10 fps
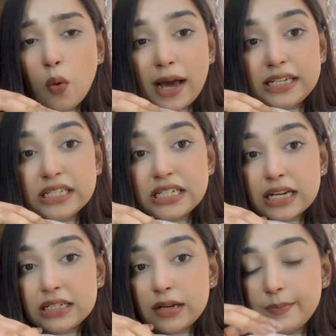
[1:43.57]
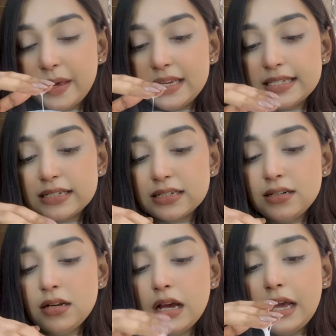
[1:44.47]
হোয়াইটিশ একটা বেস
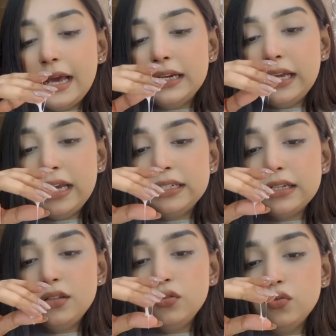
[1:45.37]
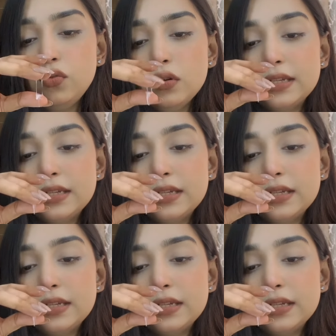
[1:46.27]
এটার অ্যান্ড এটা কিন্তু